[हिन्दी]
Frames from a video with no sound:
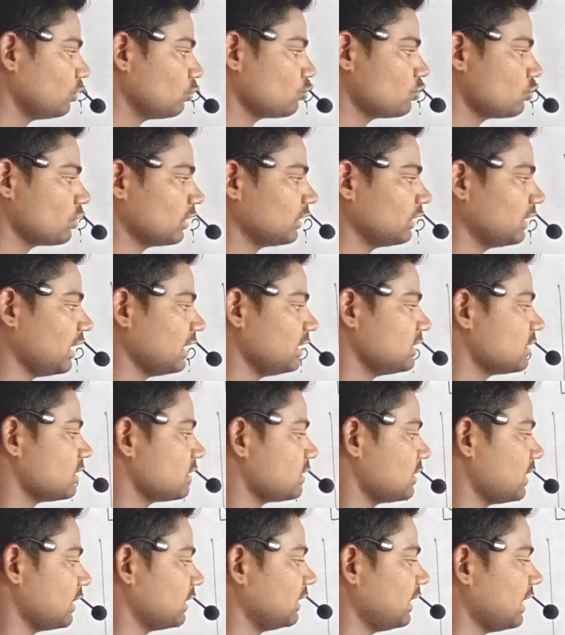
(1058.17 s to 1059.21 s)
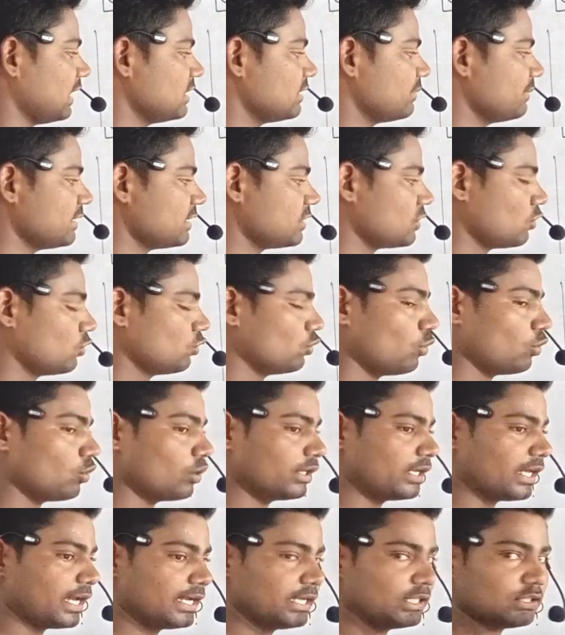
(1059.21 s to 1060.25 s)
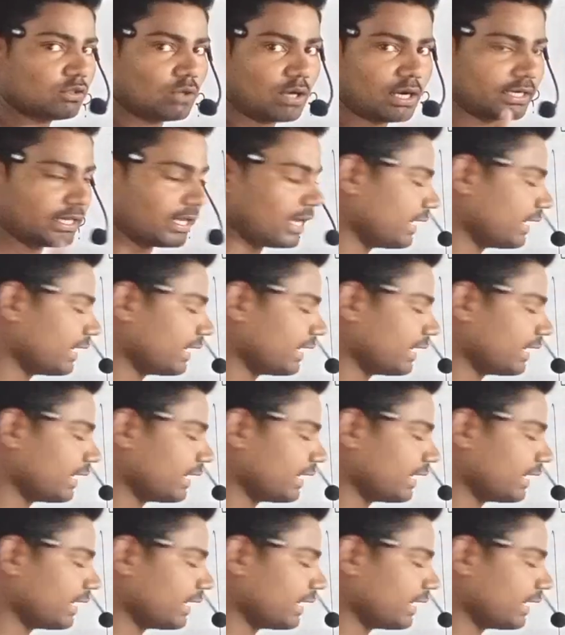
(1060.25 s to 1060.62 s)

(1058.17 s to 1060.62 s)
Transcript: करते हैं तो सत्ताईस सत्ताईस में से नौ घटाएंगे तो